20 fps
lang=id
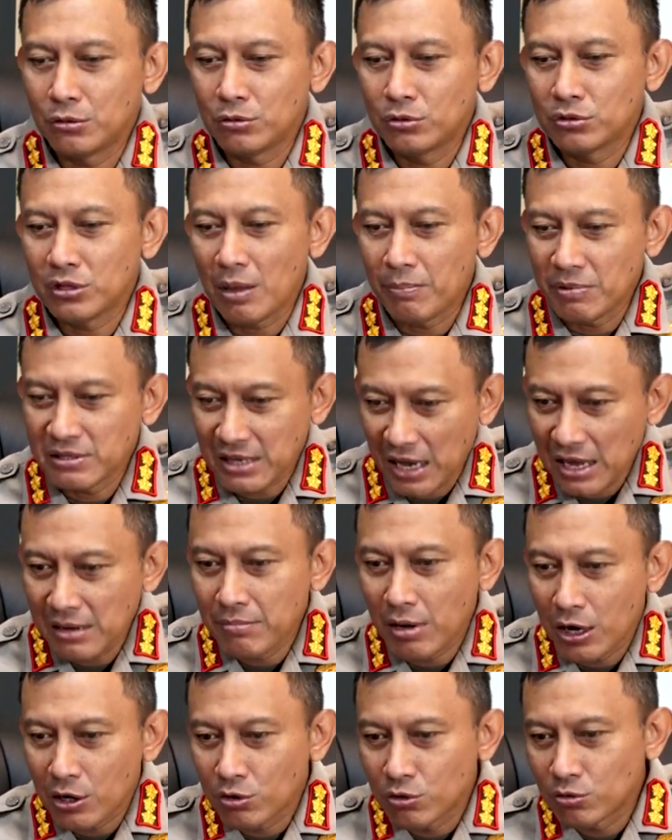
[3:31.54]
itu, tapi saya
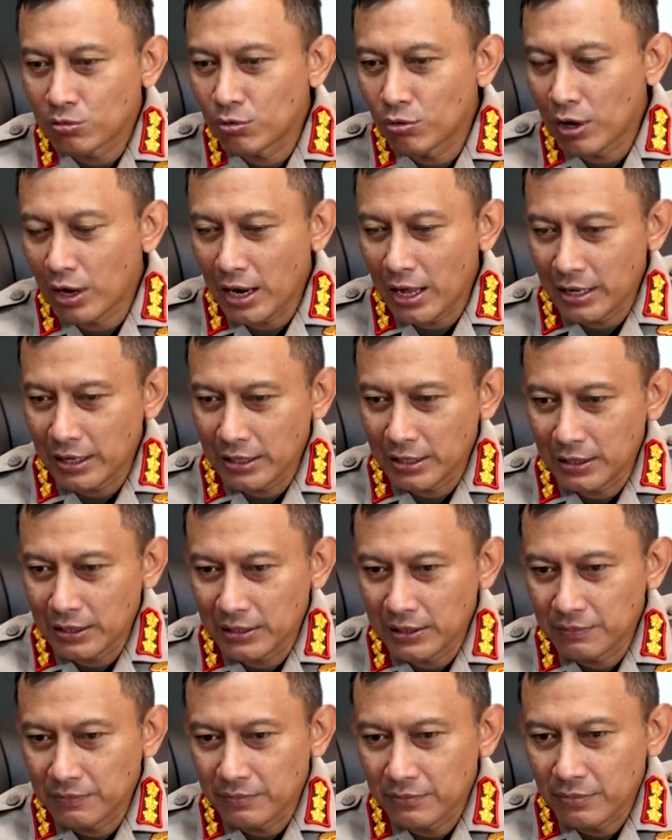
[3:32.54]
baru
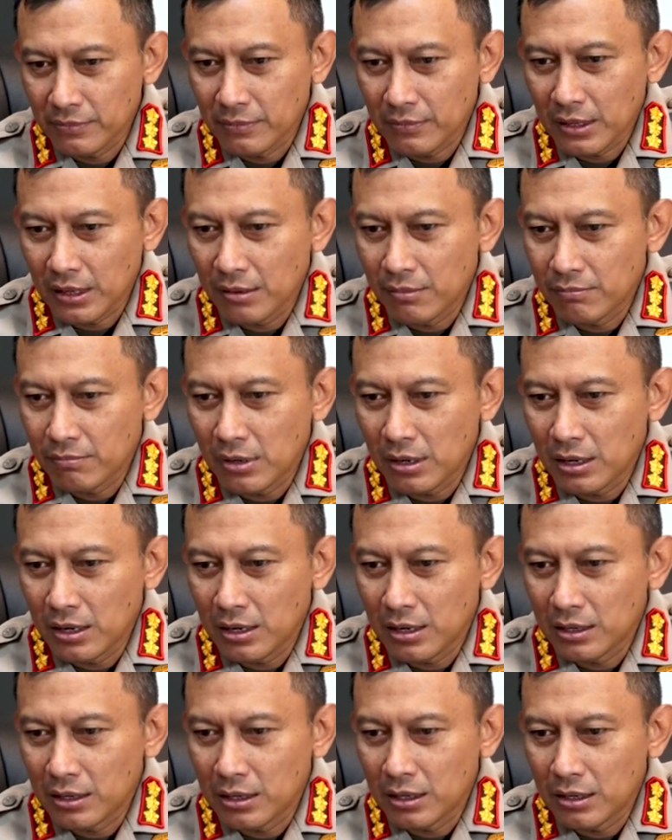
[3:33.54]
mulai e,
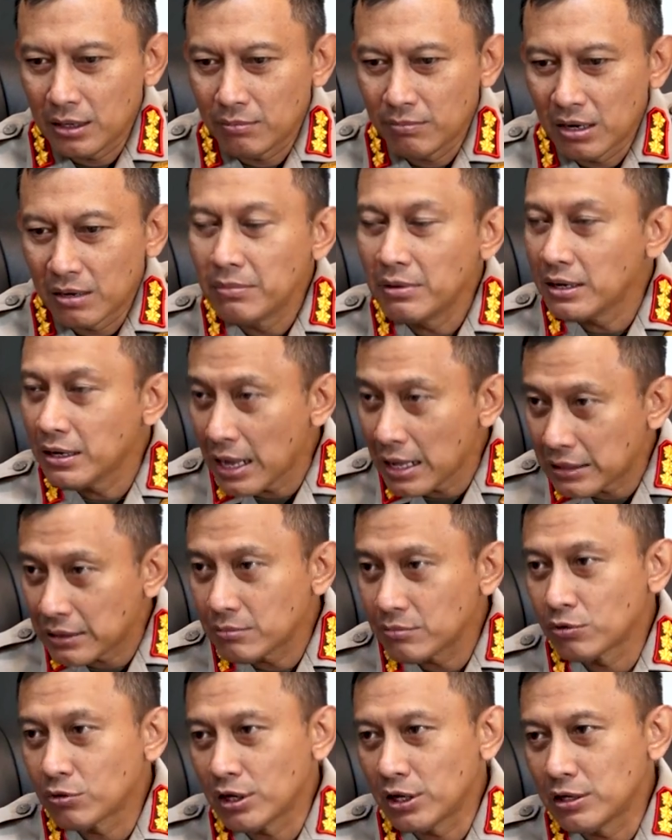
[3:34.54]
berminat
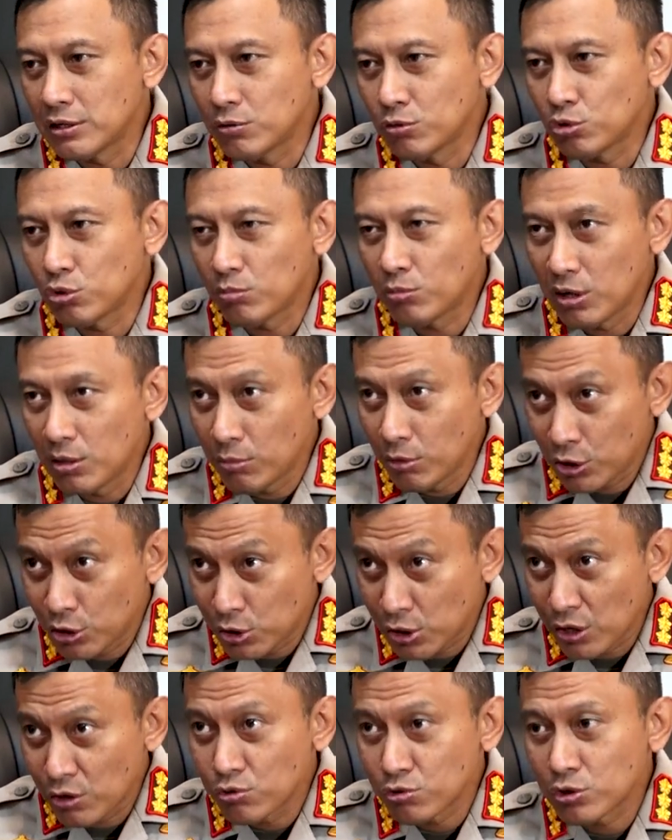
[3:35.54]
mungkin untuk benar-benar
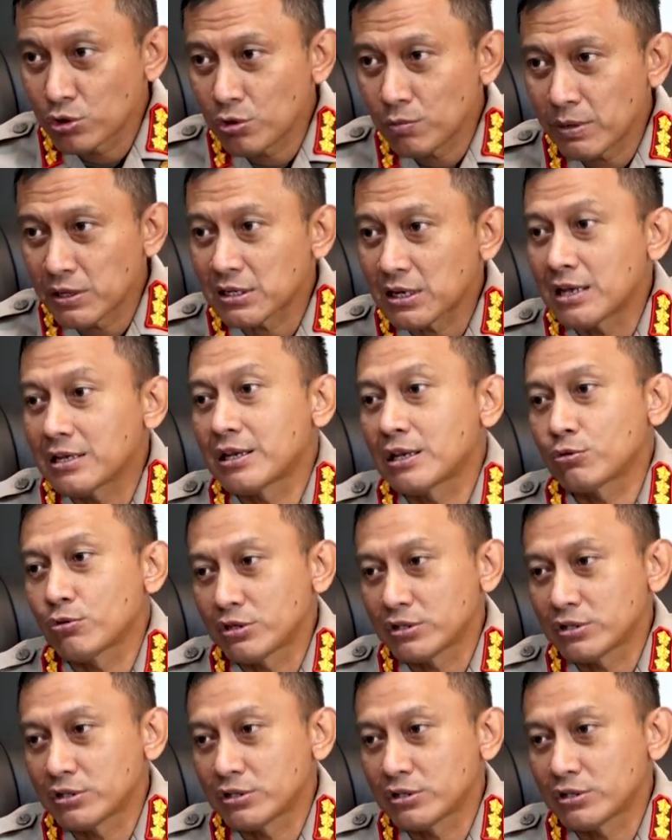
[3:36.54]
serius itu pas kelas ya.